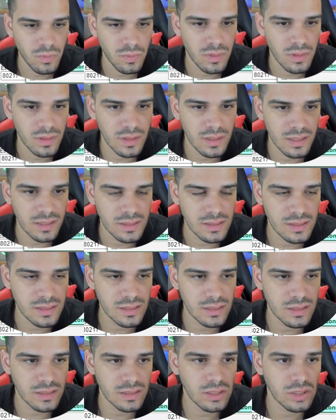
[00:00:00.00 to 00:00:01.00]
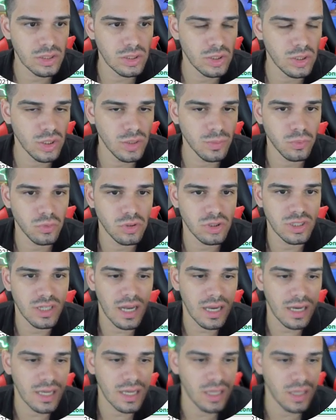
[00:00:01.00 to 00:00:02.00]
desses tipos de
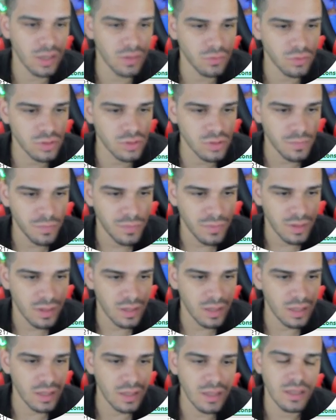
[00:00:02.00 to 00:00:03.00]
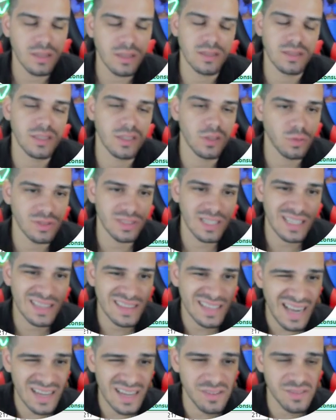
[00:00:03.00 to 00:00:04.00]
arquivos e seus
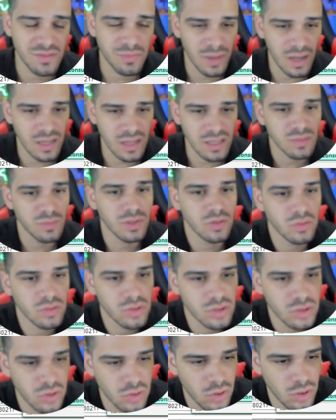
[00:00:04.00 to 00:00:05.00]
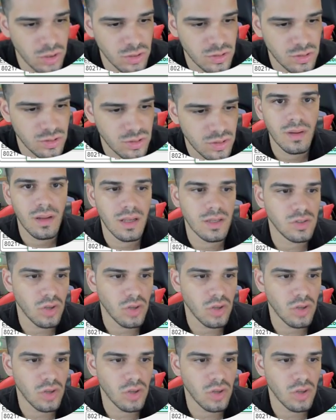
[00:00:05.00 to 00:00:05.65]
detalhes mais minuciosos. É